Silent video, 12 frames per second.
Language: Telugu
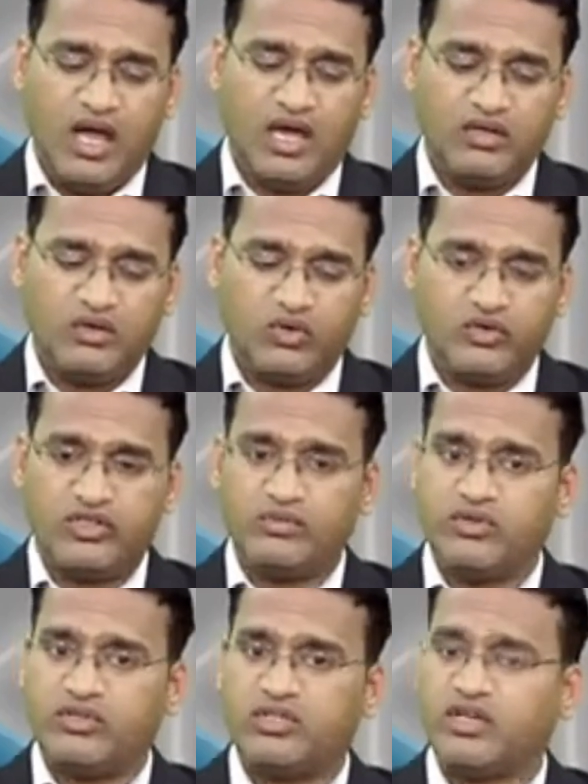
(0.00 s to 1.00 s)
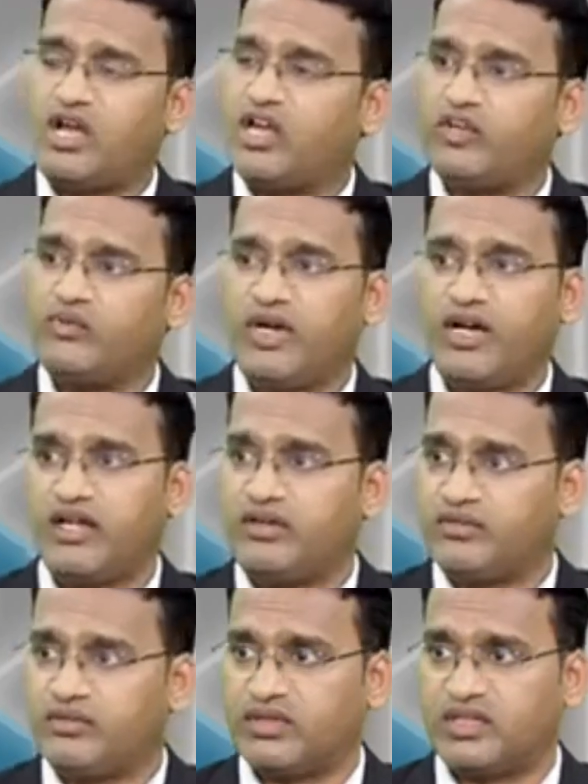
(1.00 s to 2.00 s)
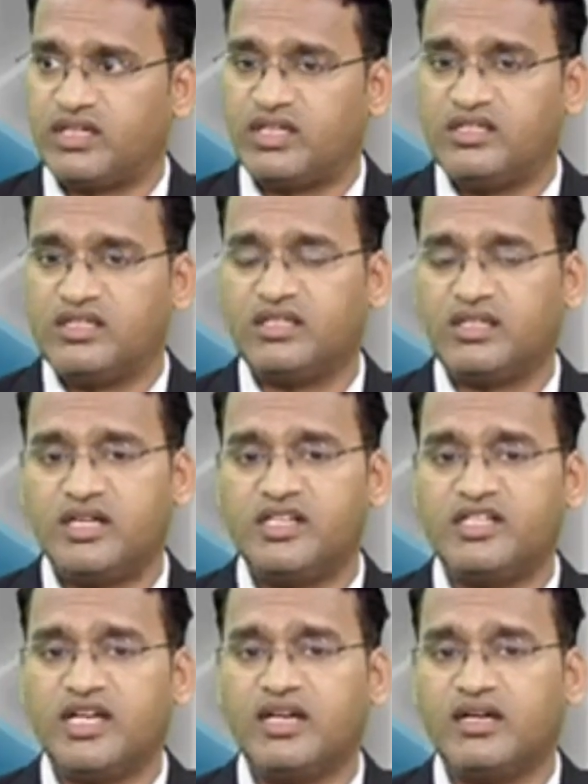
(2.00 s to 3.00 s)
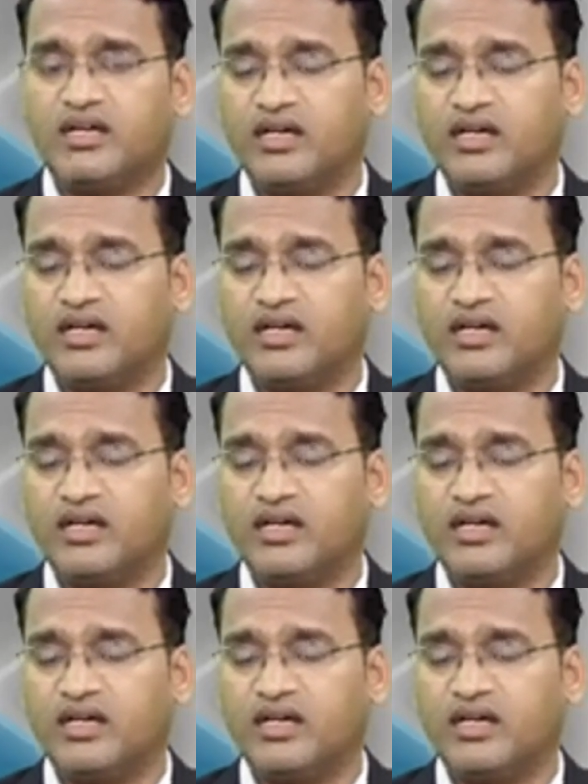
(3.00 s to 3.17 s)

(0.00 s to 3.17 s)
అది కొంచెం కొంచెంగా అక్యుములేట్ అయ్యి వస్తుంది దట్ ఈస్ ఇనిషియల్